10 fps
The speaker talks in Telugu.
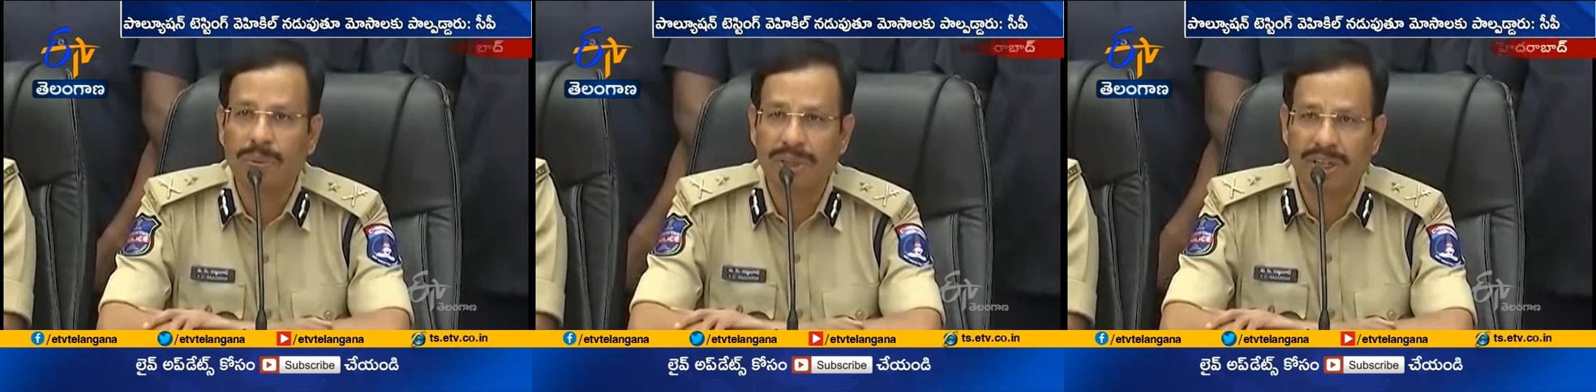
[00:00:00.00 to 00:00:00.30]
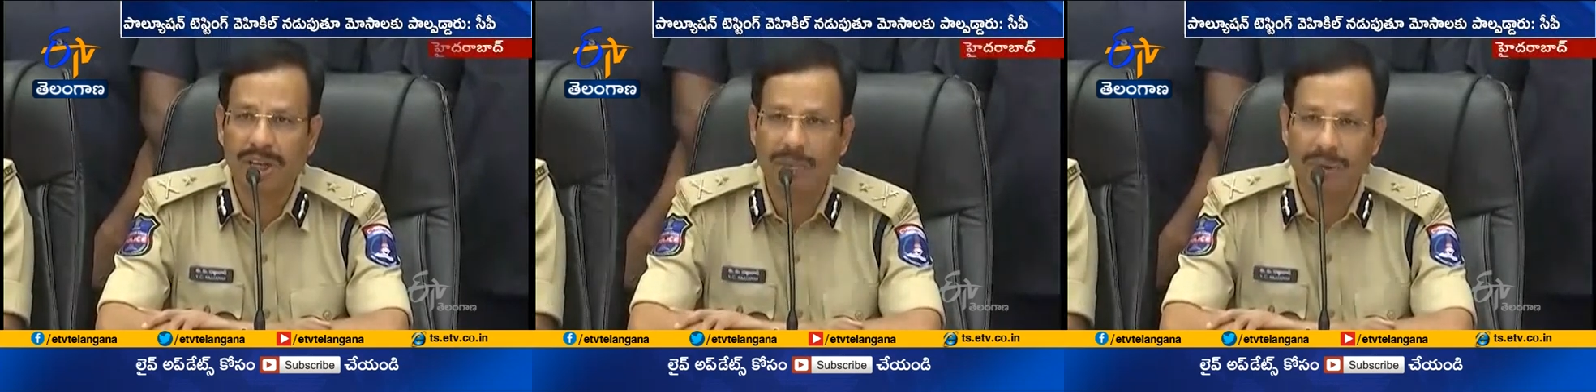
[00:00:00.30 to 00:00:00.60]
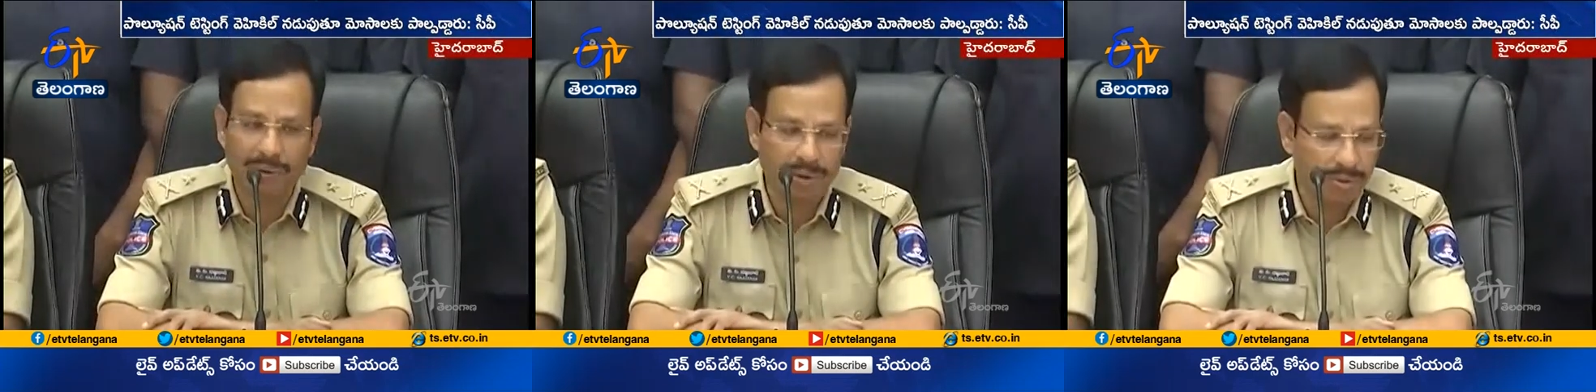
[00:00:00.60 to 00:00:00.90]
ప్రజలకు
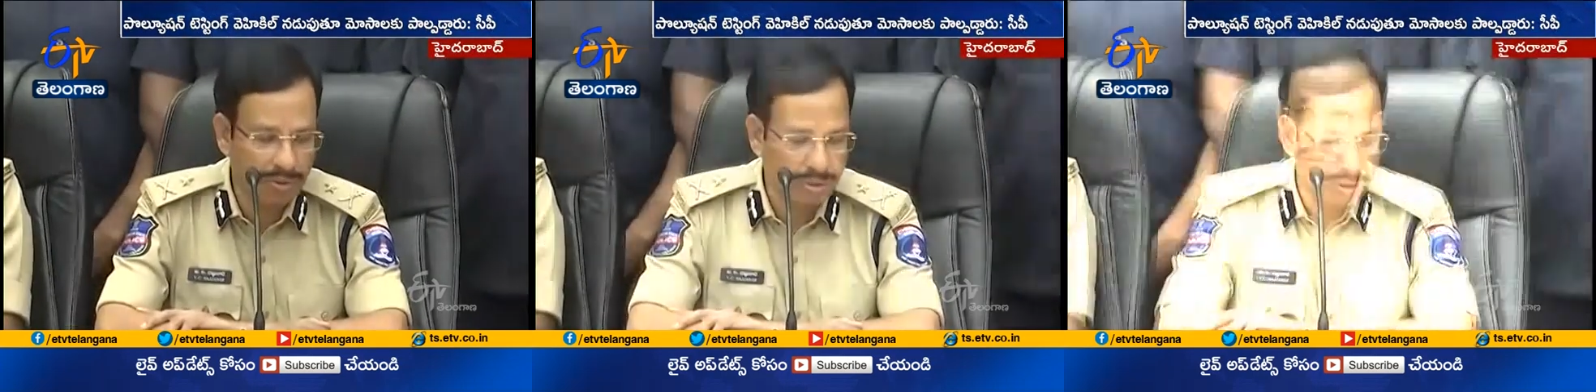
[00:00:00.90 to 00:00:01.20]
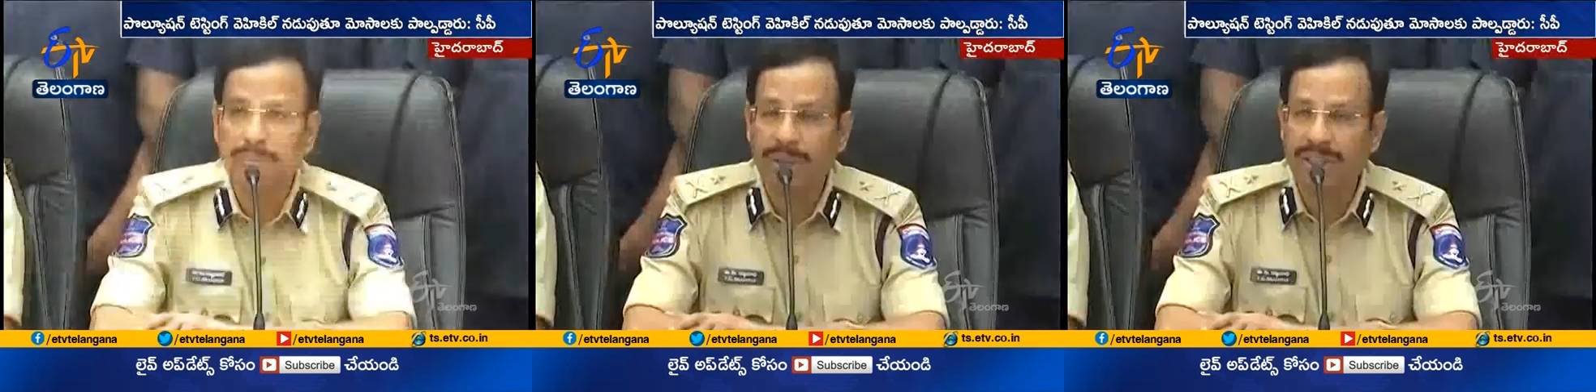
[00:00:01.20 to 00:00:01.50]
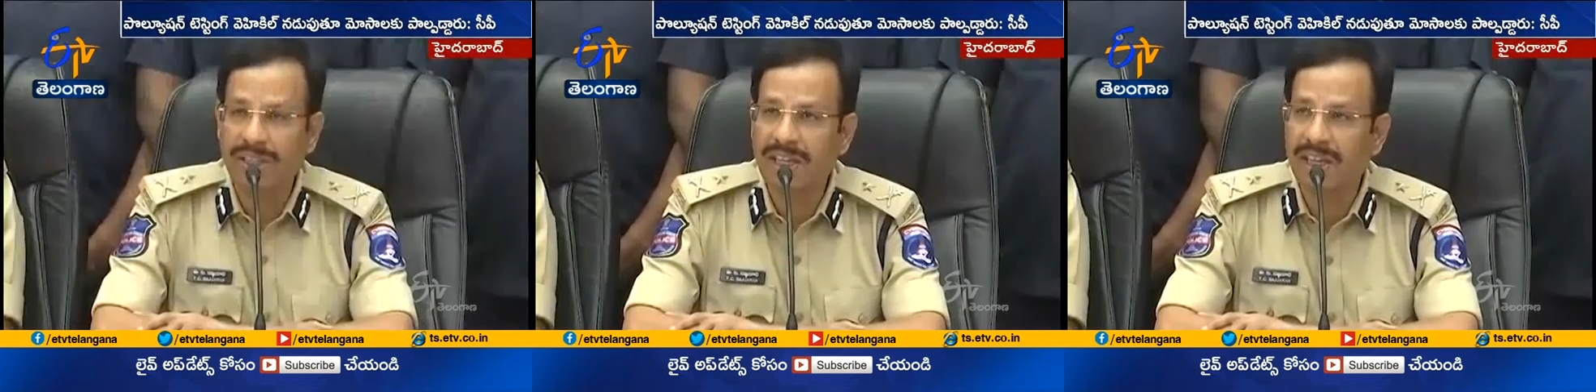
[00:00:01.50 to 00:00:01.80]
అమ్మేవాడు పెద్ద
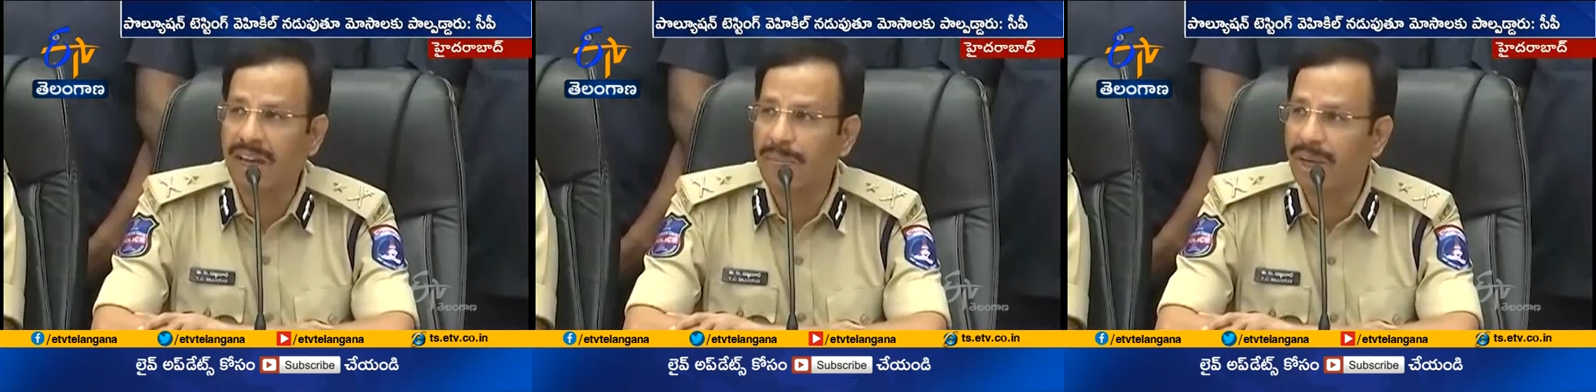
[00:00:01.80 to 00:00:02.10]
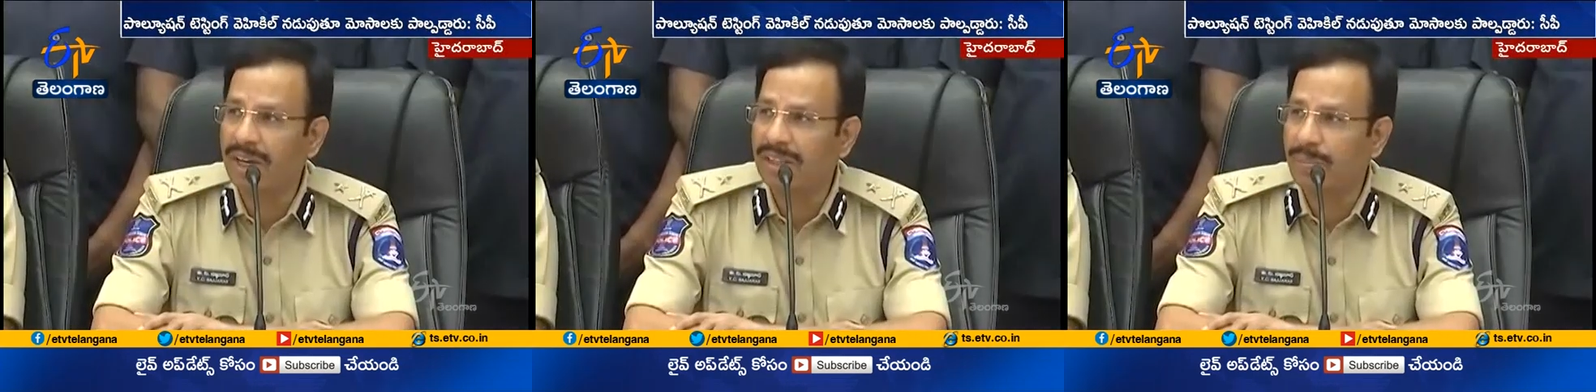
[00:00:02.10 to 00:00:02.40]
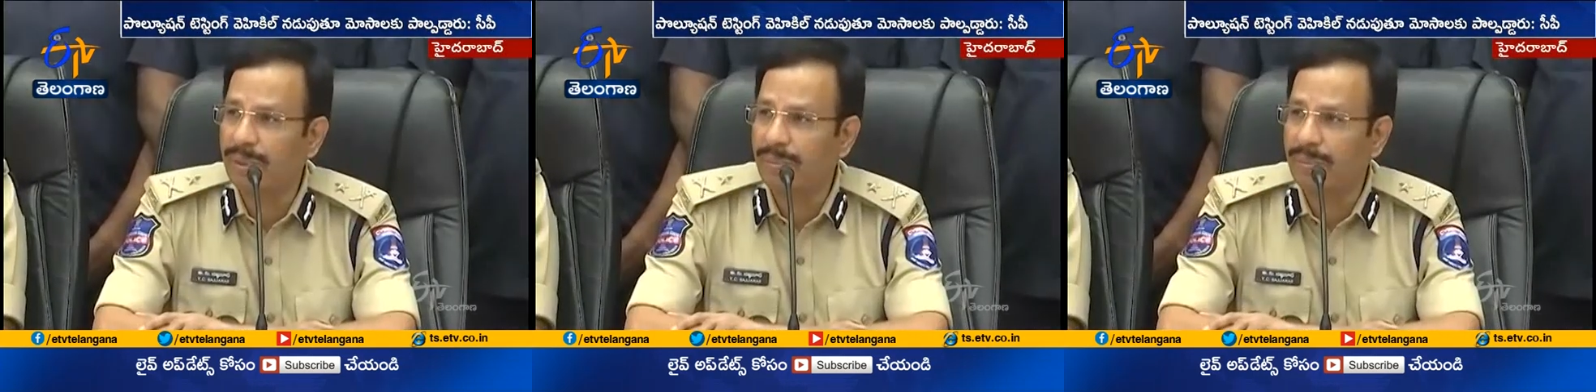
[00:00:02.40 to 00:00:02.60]
సంఖ్యలో అమ్మారని చెప్పి